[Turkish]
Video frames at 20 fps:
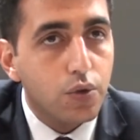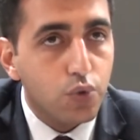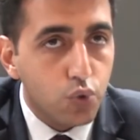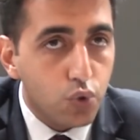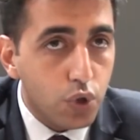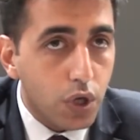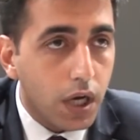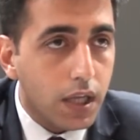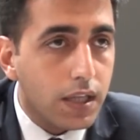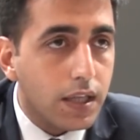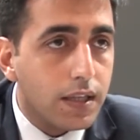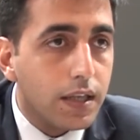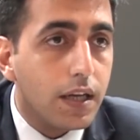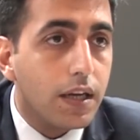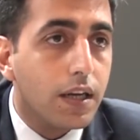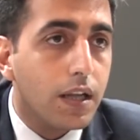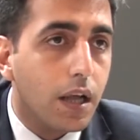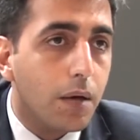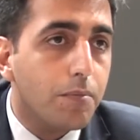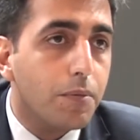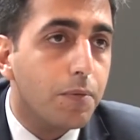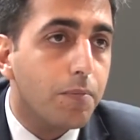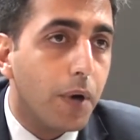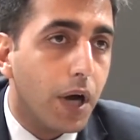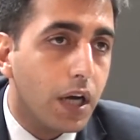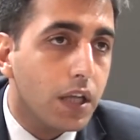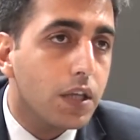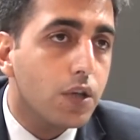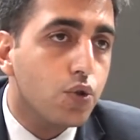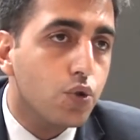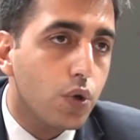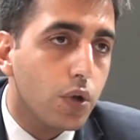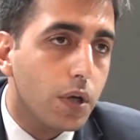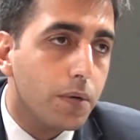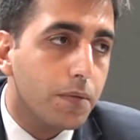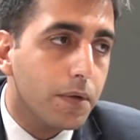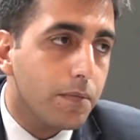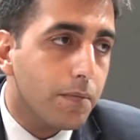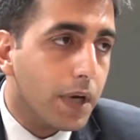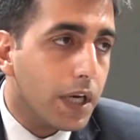dünyada tanınan bir paydaş
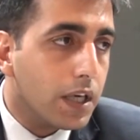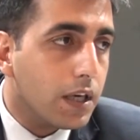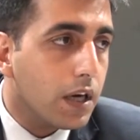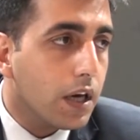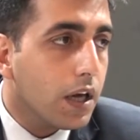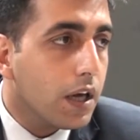olabilmek.